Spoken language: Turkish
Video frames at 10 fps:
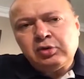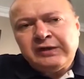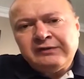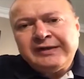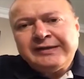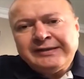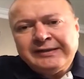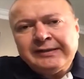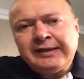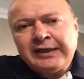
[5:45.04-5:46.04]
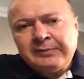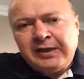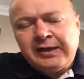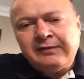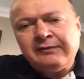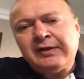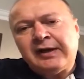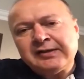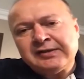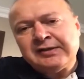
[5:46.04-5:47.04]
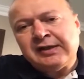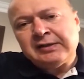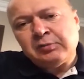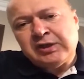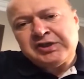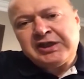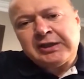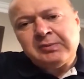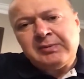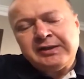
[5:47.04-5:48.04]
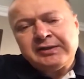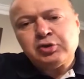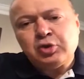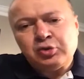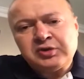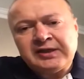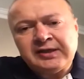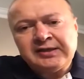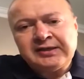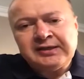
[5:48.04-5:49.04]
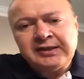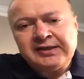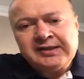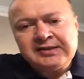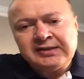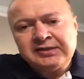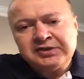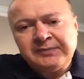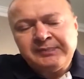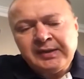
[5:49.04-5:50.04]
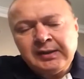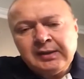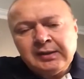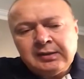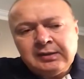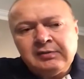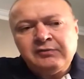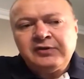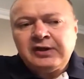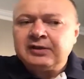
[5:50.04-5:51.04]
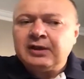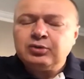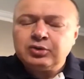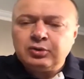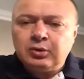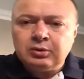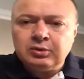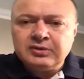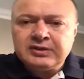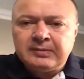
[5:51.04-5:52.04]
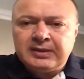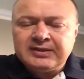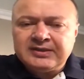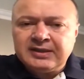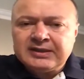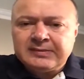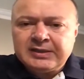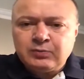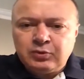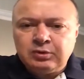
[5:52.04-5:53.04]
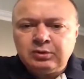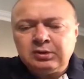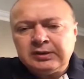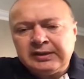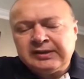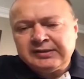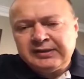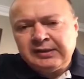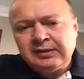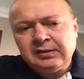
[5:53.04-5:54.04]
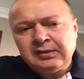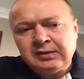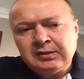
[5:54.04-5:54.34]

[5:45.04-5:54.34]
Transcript: türevlerini arama ve ardından da bunları çıkartma maliyetleri çok yüksek karadakiyle kıyaslanınca. E, fiyatlar düşük olduğu zaman ister istemez bu e, ileride e,